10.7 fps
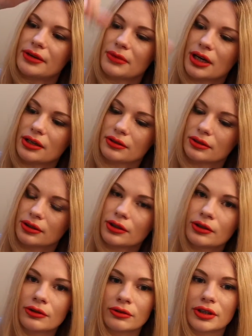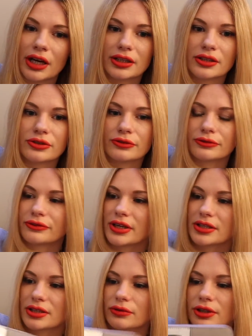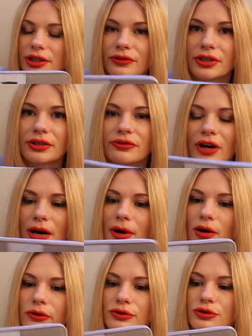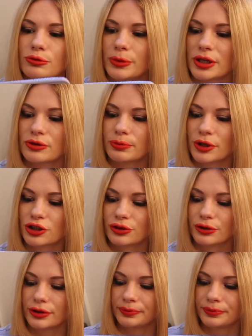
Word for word: reinmachen und hat das so fest. Und ich finde die Farbe auch super, super schön.